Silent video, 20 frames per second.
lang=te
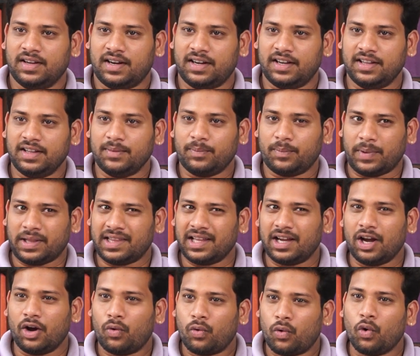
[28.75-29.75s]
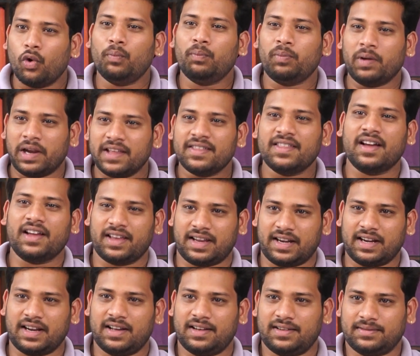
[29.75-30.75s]
అంటే పెద్దగా హోప్ లేదా
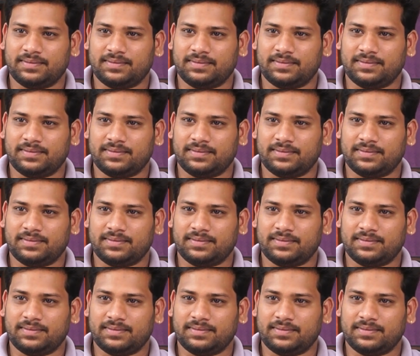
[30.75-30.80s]
ఇక్కడ